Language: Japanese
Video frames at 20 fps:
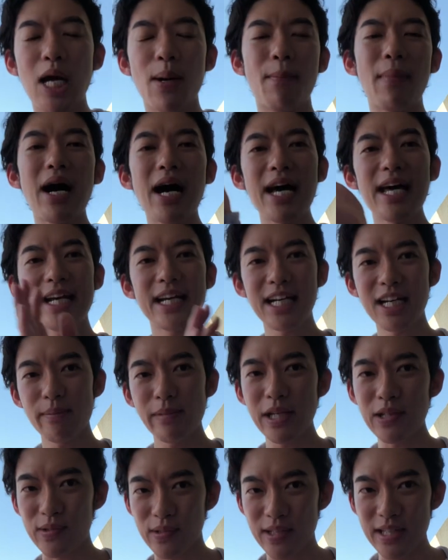前から
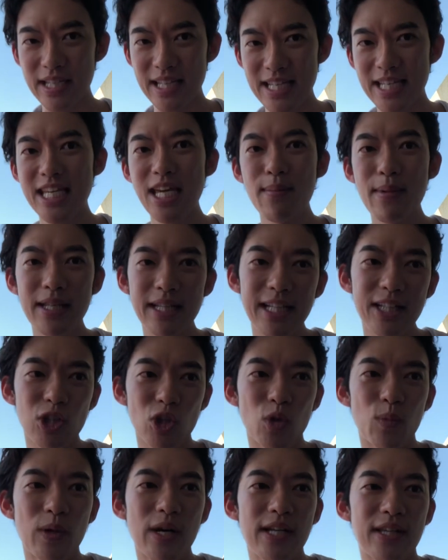見た時にイケメンだ
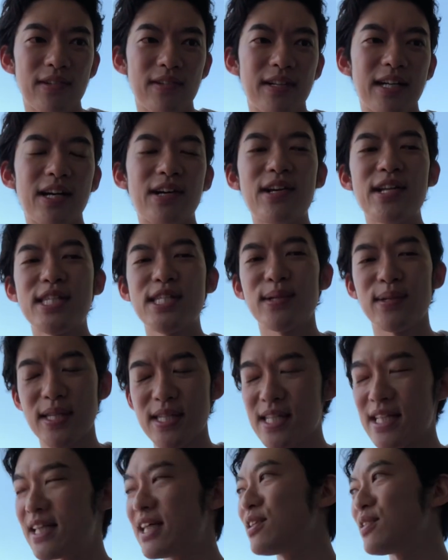と思われてる確率は
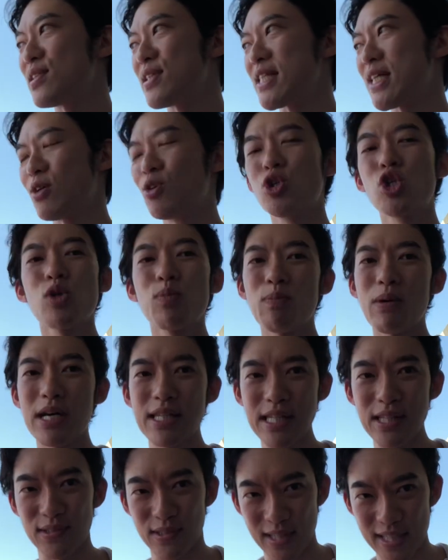ですね、なんとですね
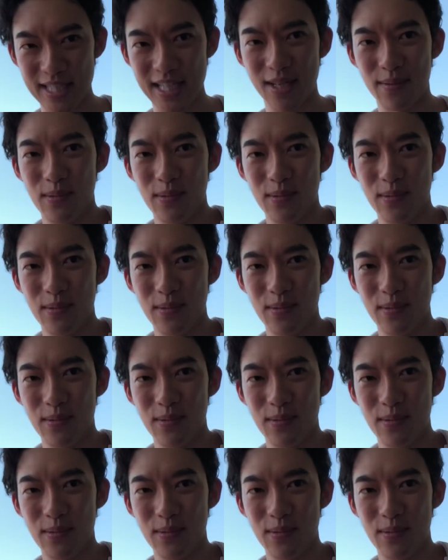50% でした。